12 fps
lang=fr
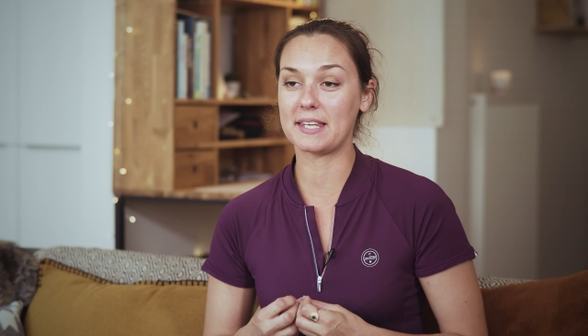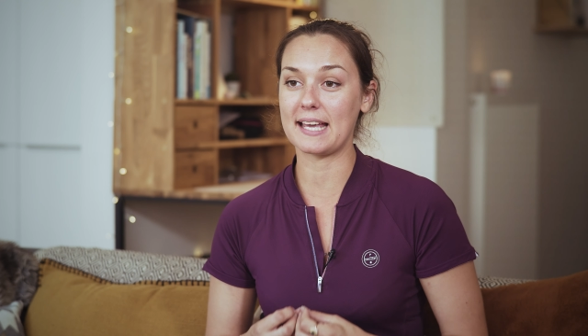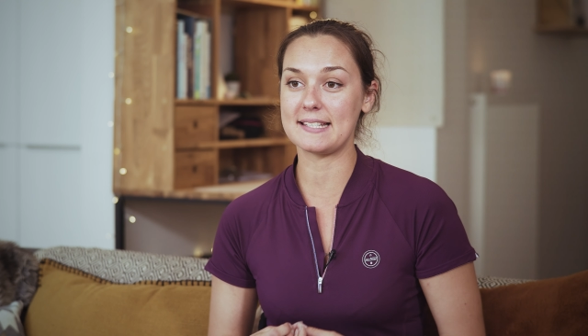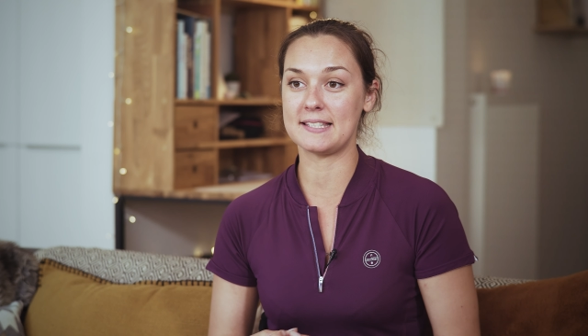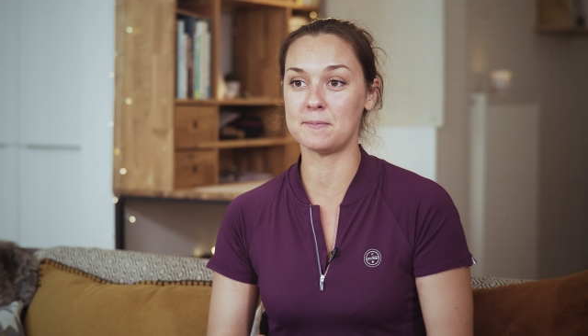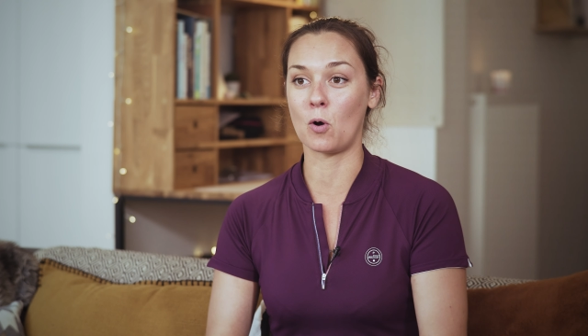
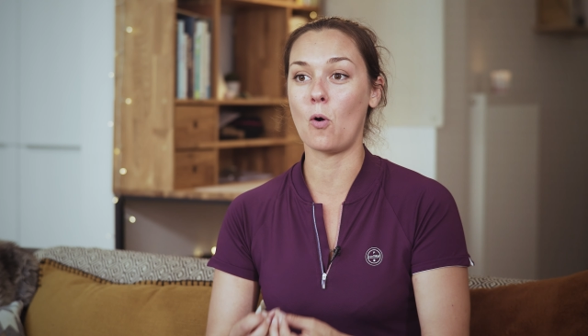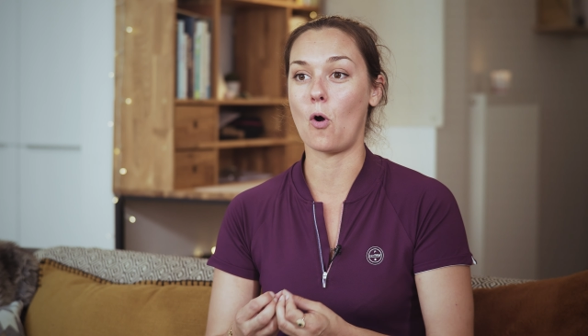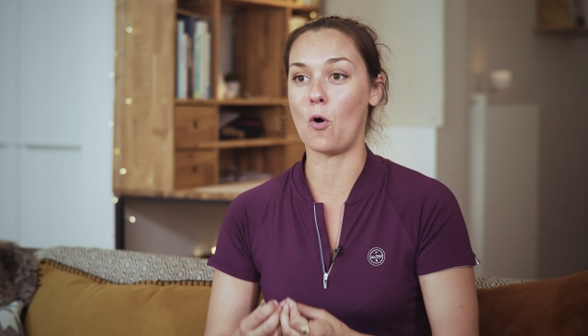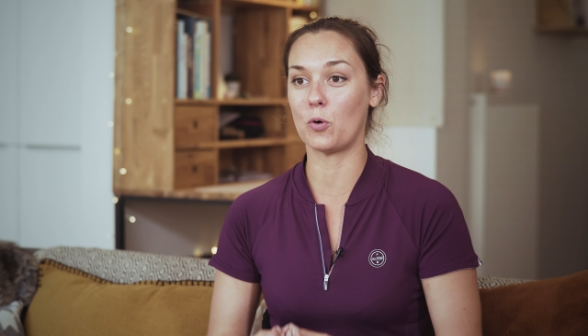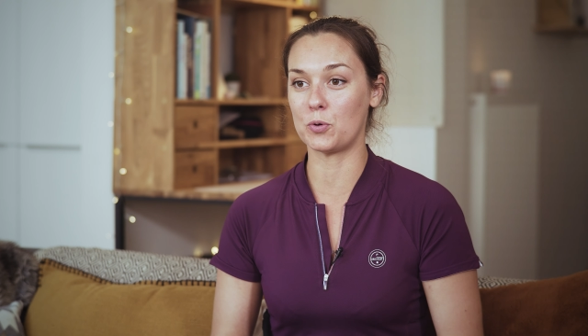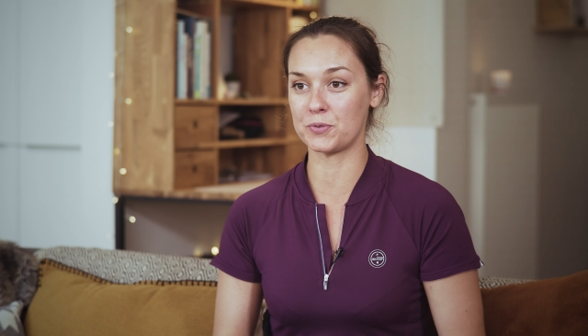
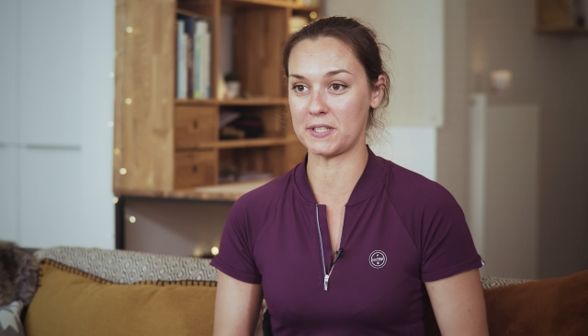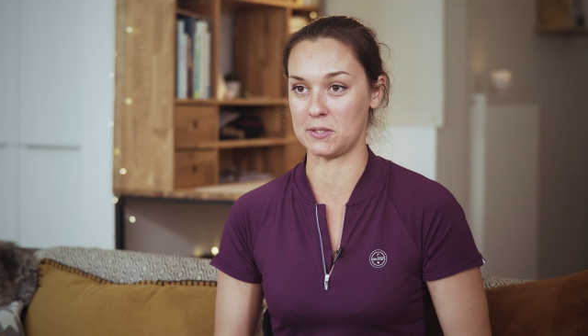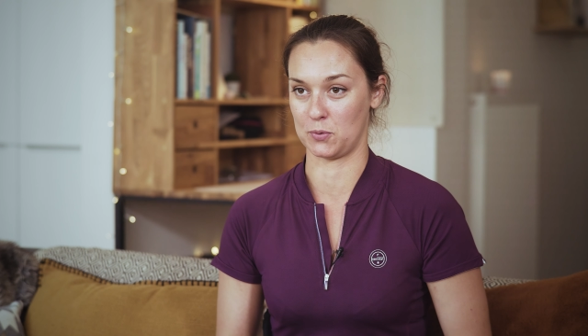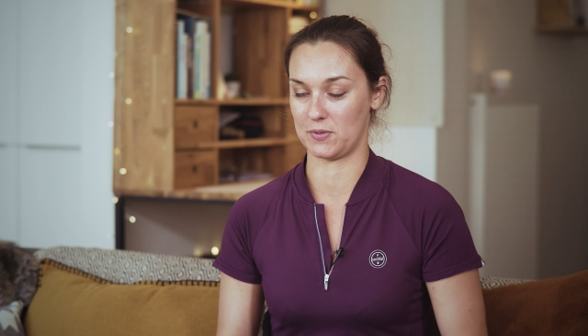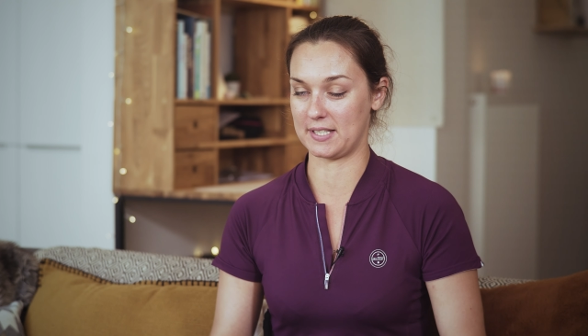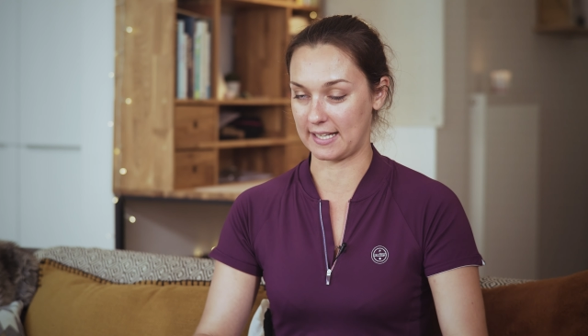quasiment en
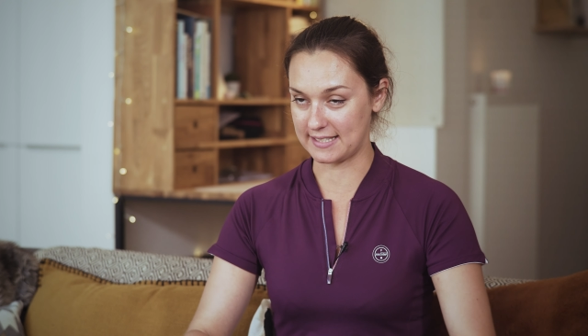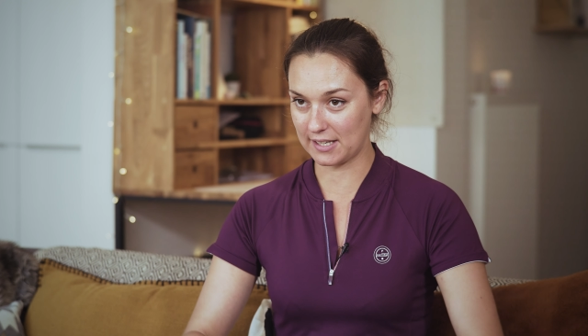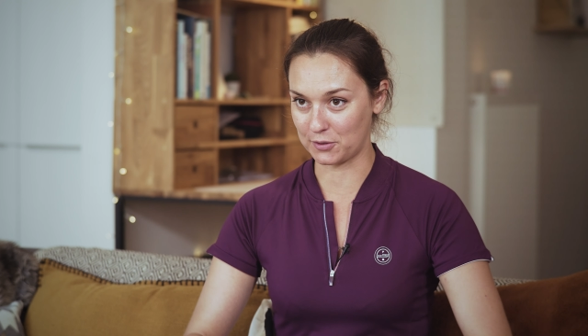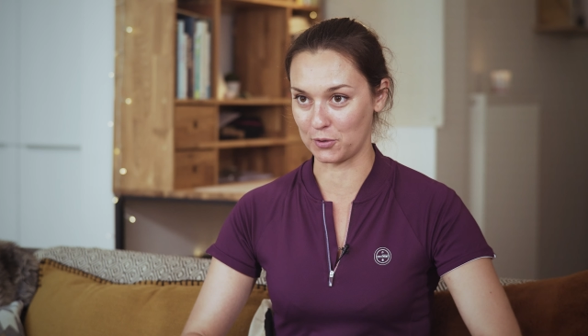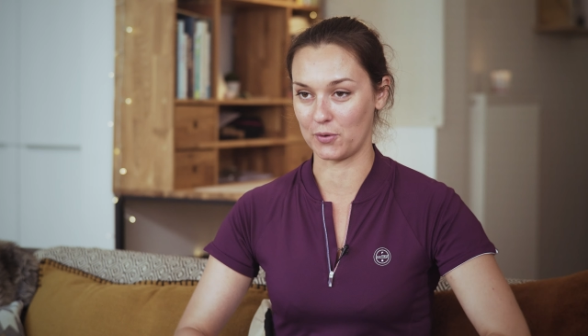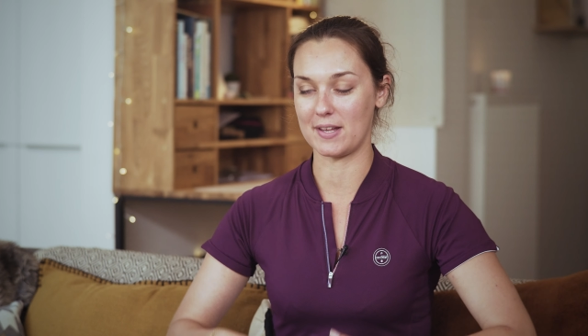continu.
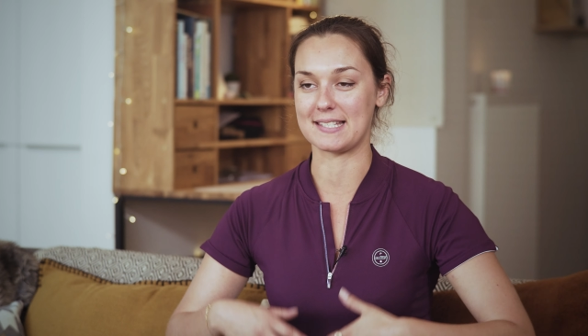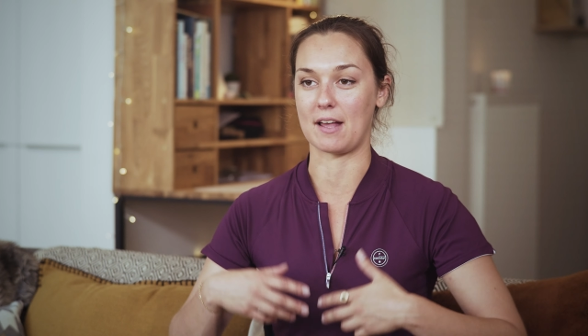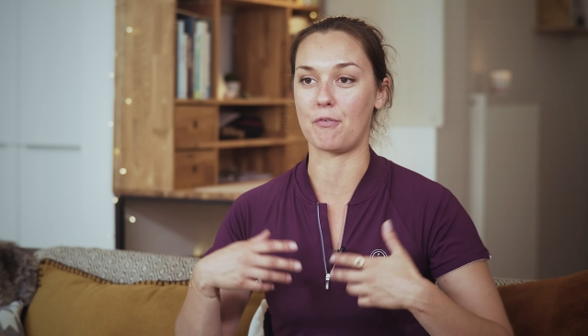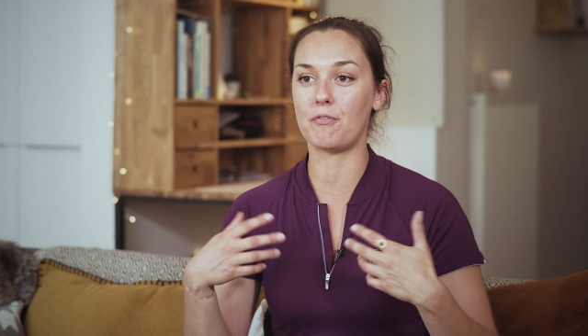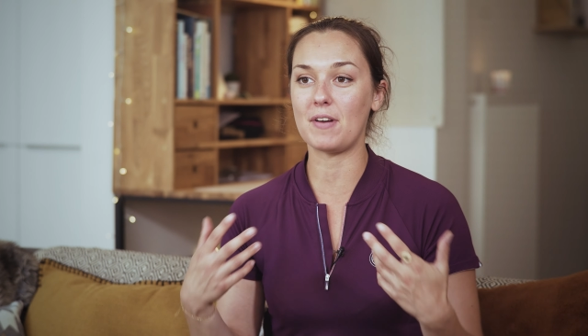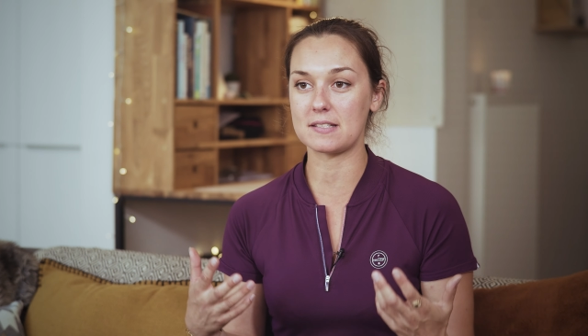C'est-à-dire que
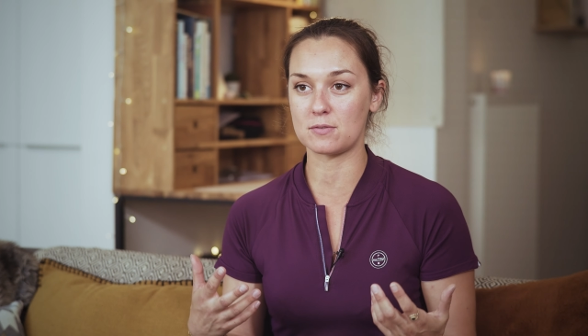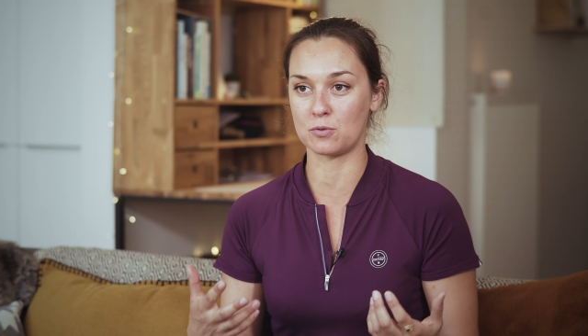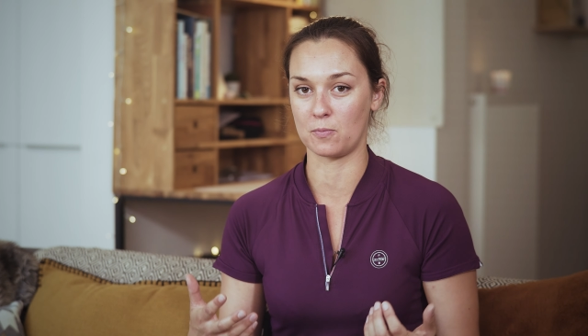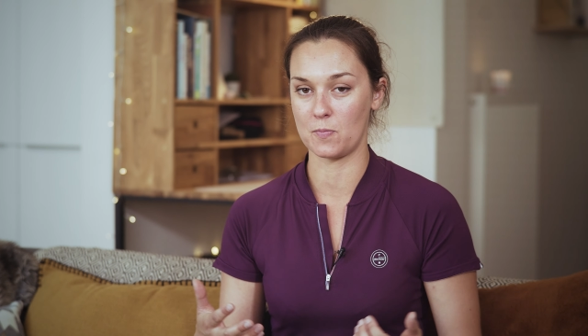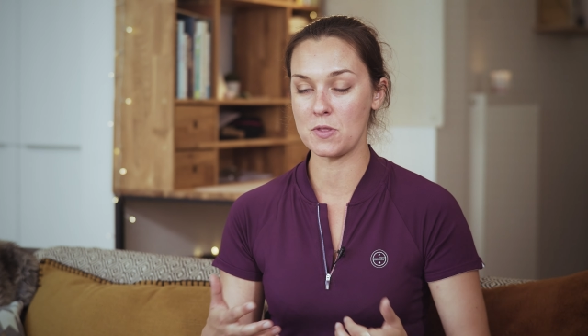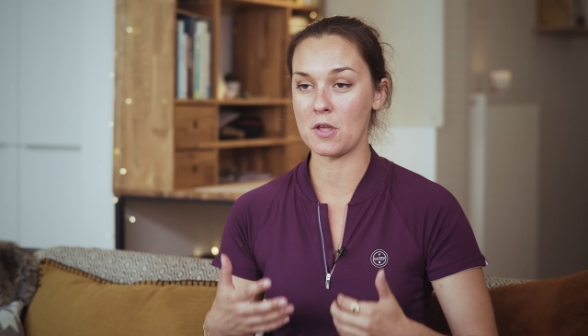sa
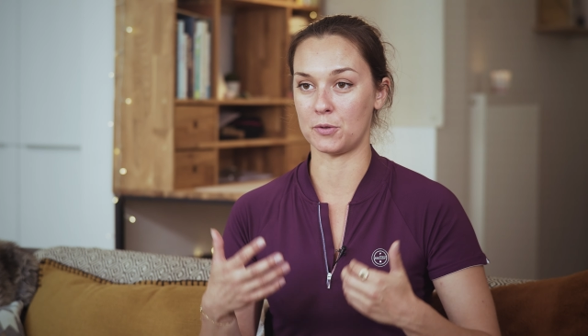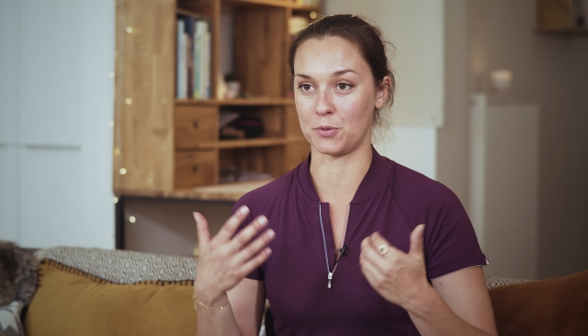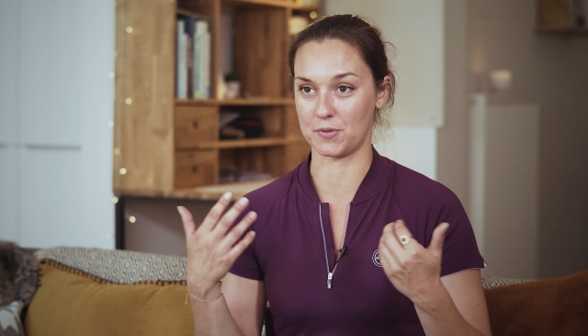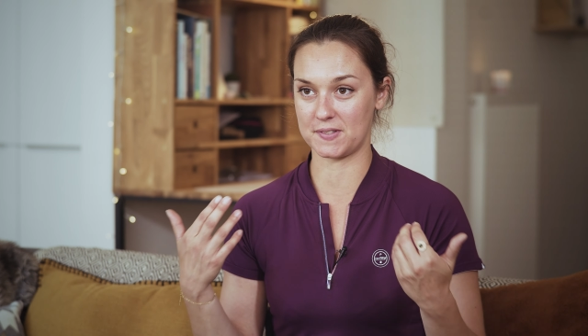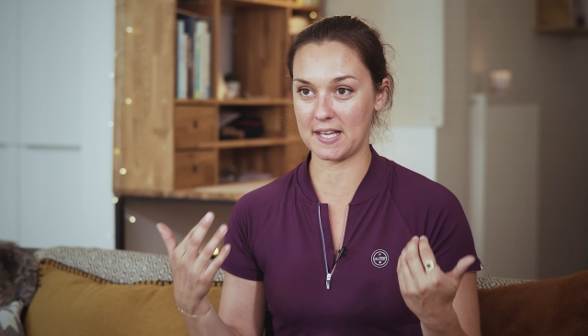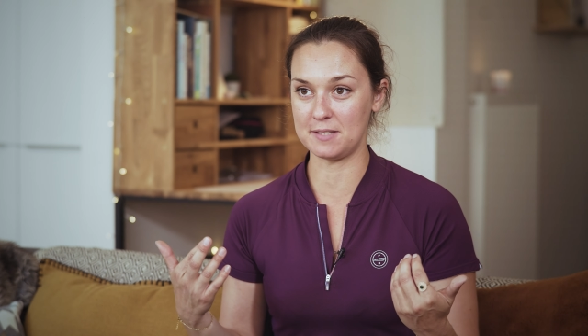façon
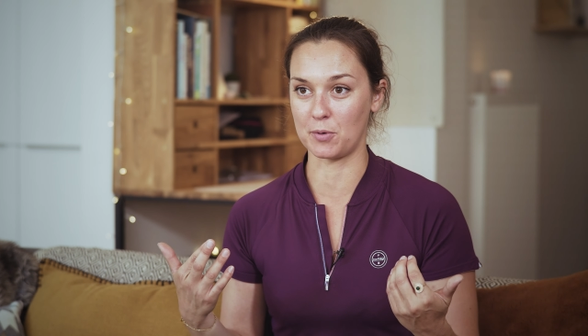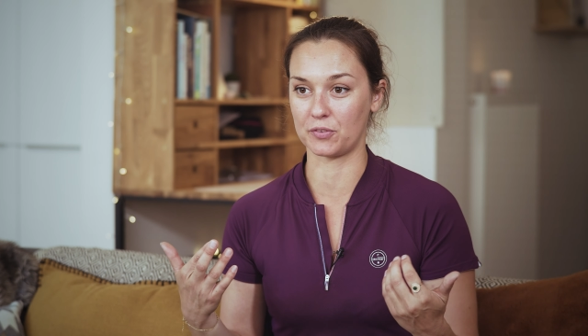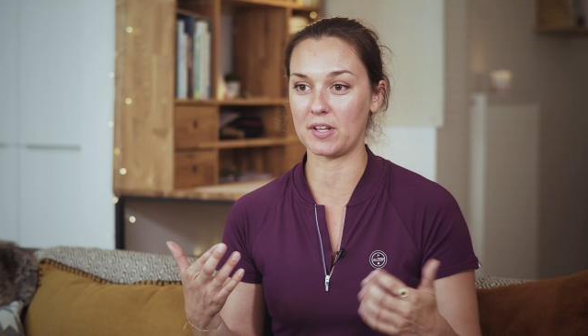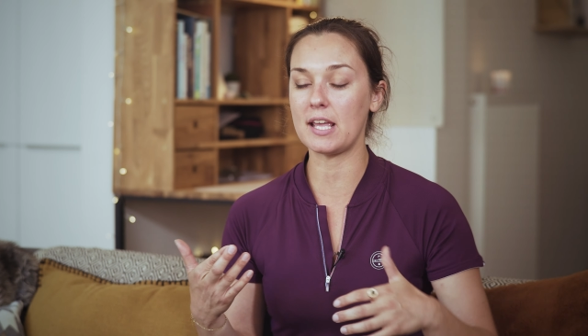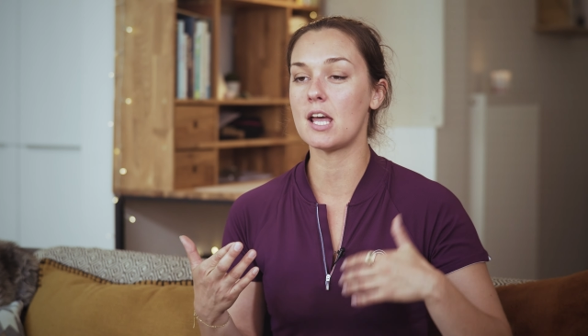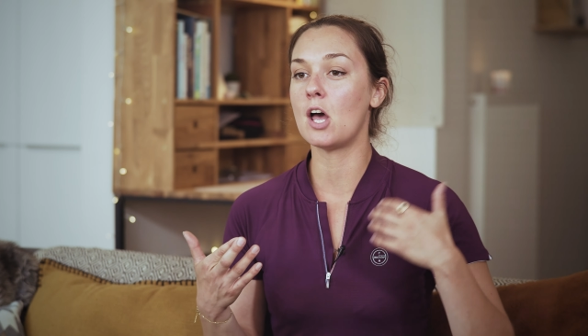de
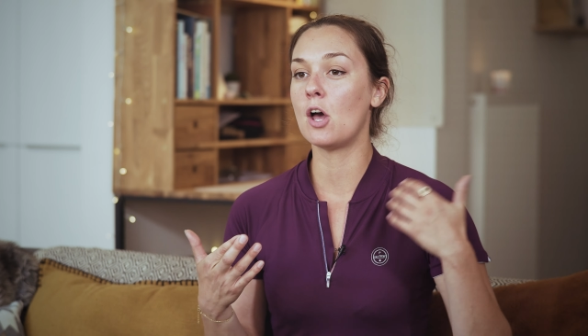s'alimenter,